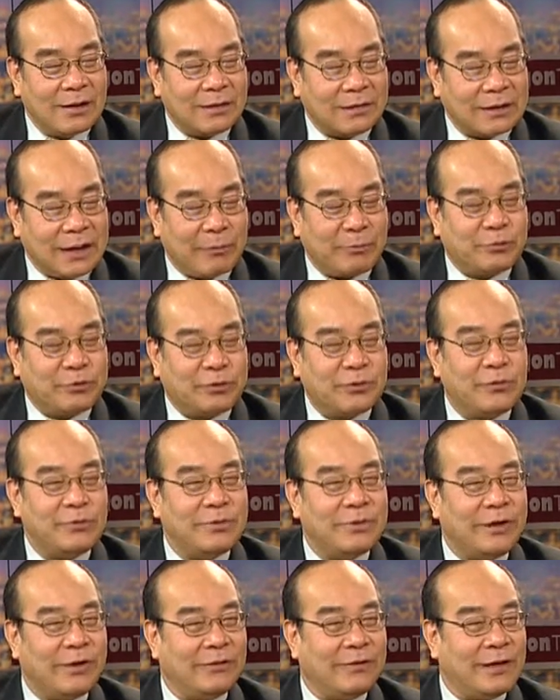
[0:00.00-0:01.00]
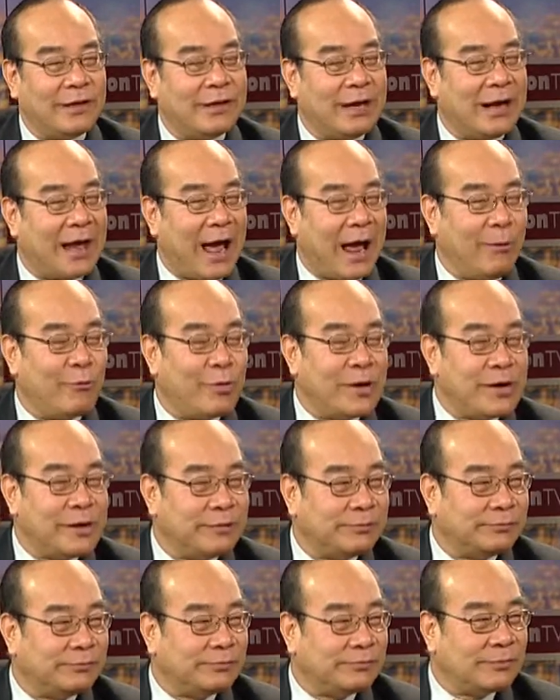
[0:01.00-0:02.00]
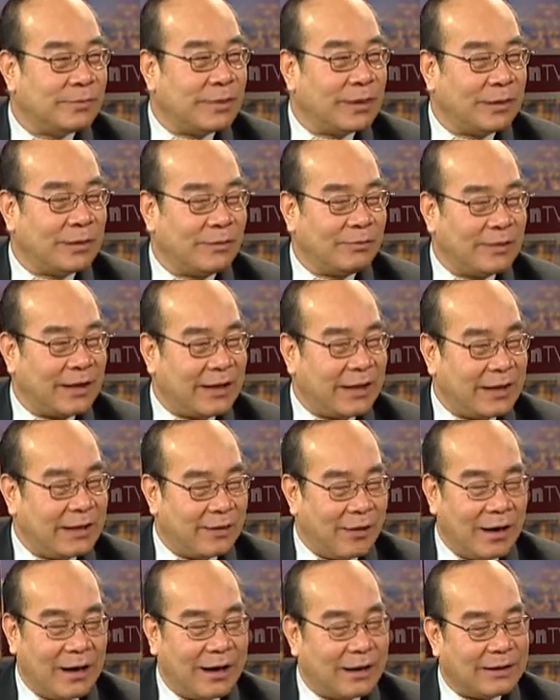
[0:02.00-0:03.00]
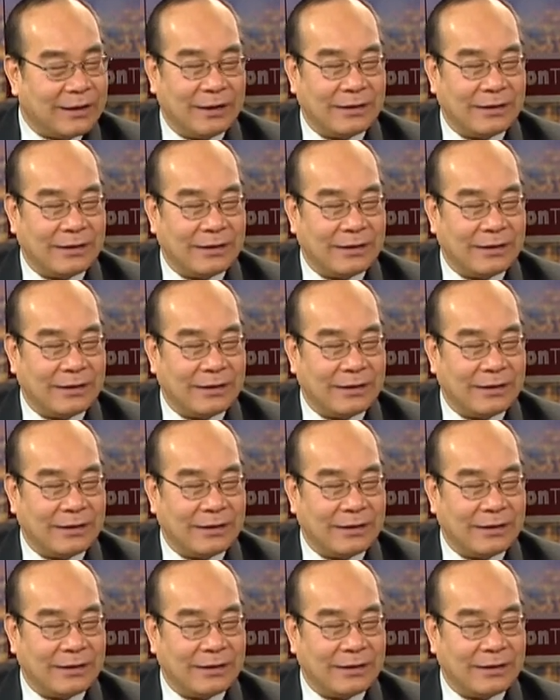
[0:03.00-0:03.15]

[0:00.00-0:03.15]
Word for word: tập trung vào vấn đề hải quân chúng ta thấy rõ là